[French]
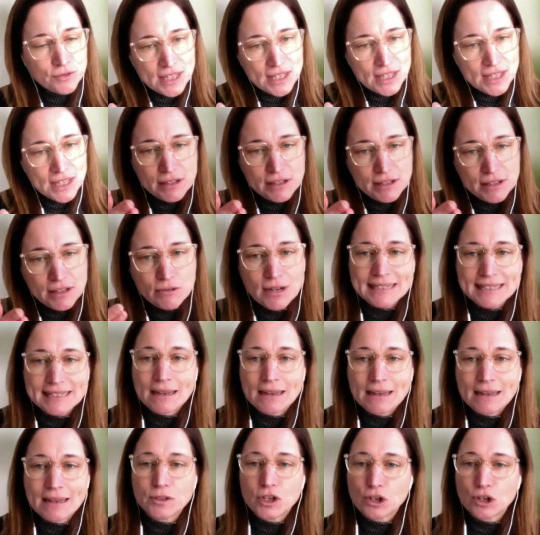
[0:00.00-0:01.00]
vous avez eu
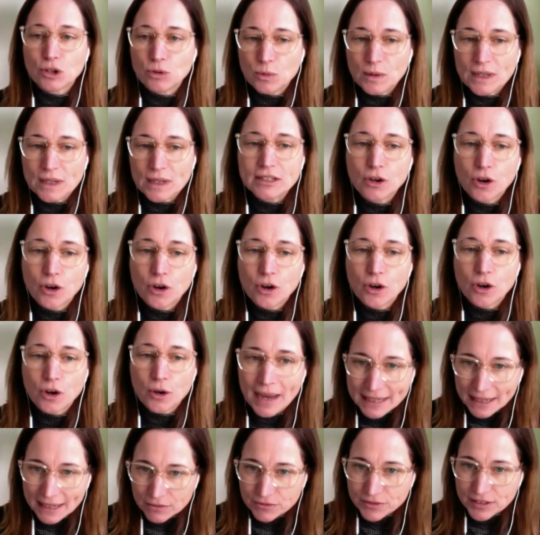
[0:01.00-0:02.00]
l'exemple de Chloé qui a un
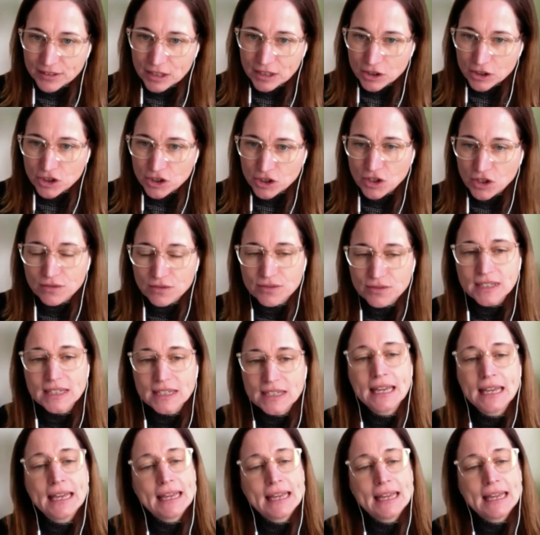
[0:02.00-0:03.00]
bac en philosophie